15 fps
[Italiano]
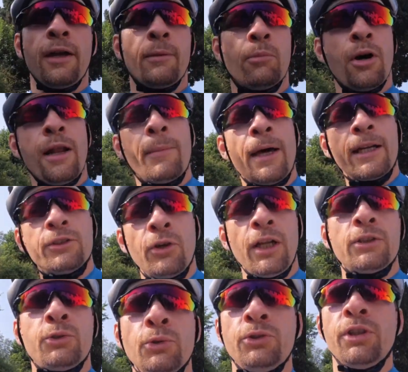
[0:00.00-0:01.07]
E buona maratona
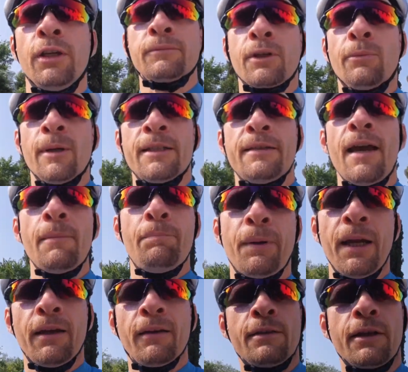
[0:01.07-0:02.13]
a tutti, come
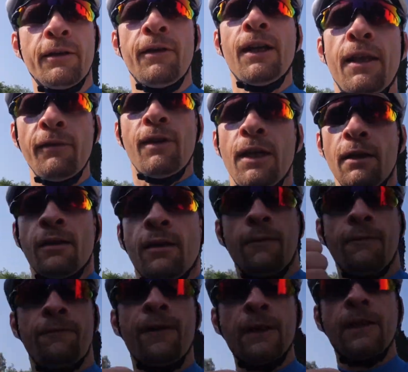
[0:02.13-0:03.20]
sempre iscrivetevi,
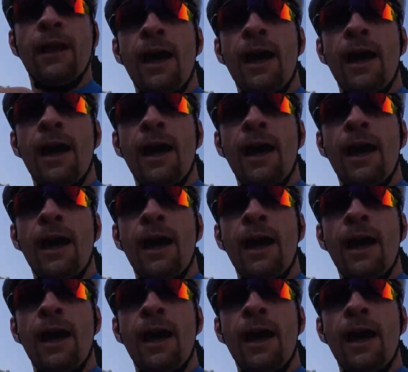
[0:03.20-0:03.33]
fate